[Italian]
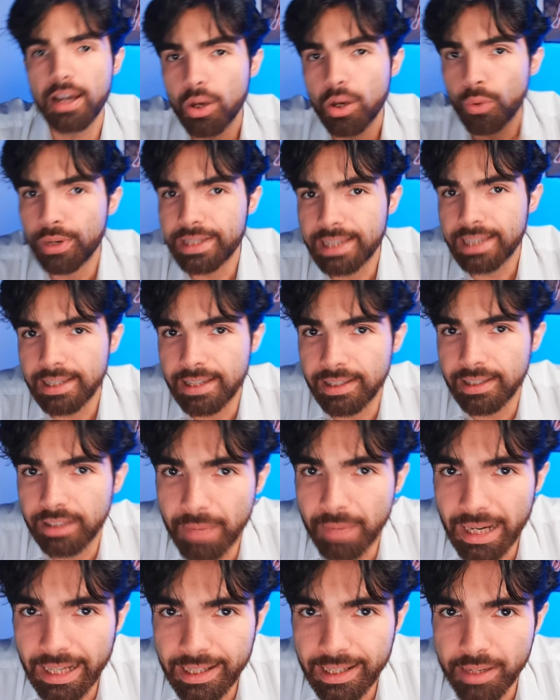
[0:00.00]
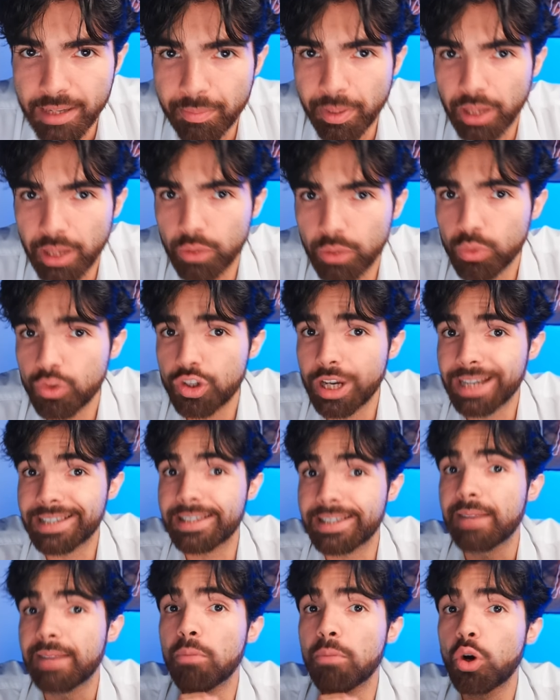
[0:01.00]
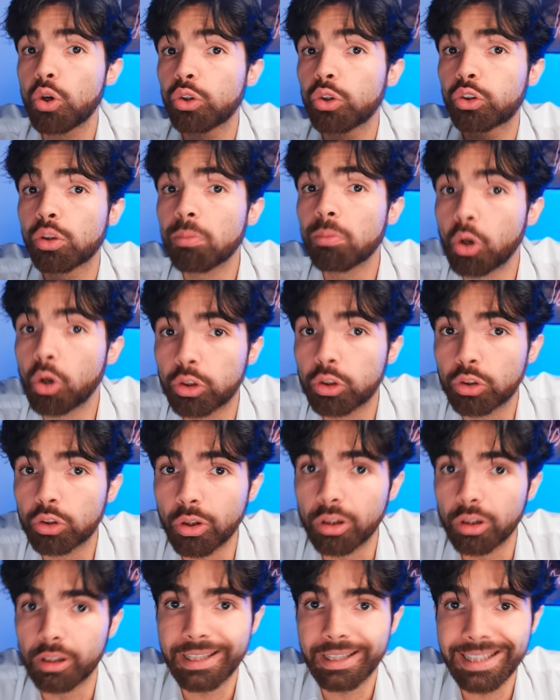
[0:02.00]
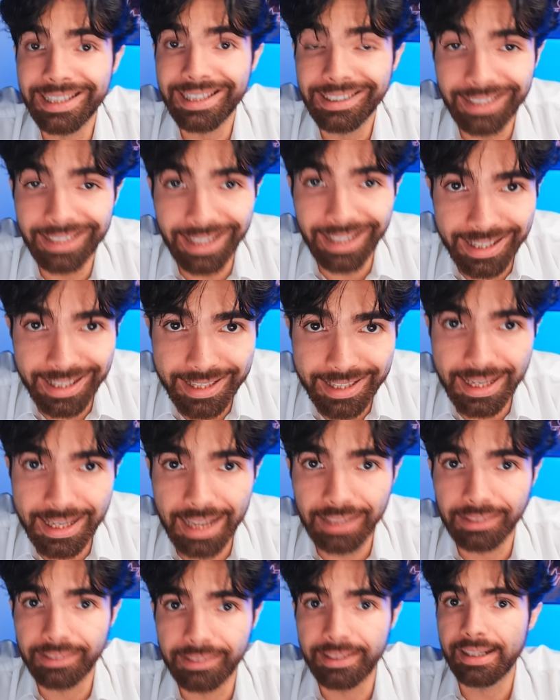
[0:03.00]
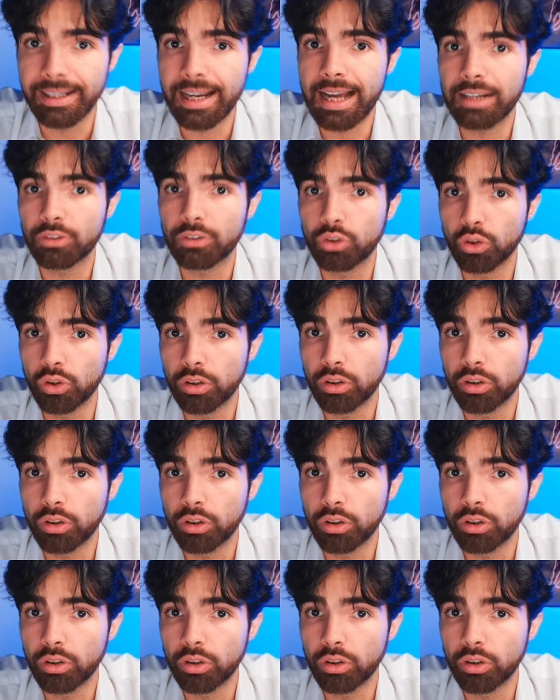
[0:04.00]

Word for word: Questa settimana si preannuncia essere molto molto interessante lato